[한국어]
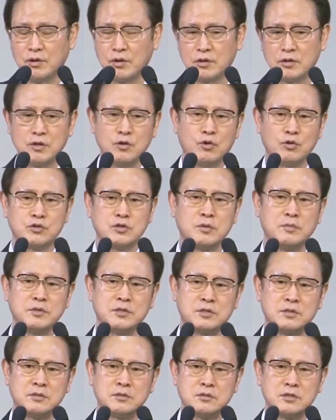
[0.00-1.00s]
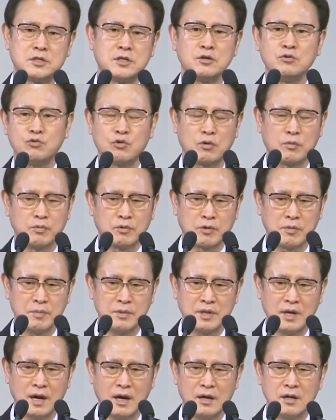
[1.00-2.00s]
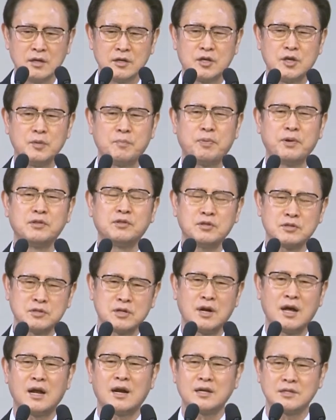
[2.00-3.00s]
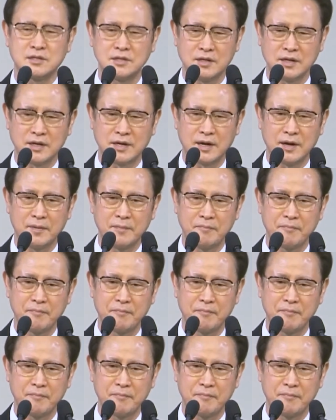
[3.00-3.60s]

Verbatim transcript: 근데 요즘은 친구로 부릅니다. 깊은 뜻을 알았으니까.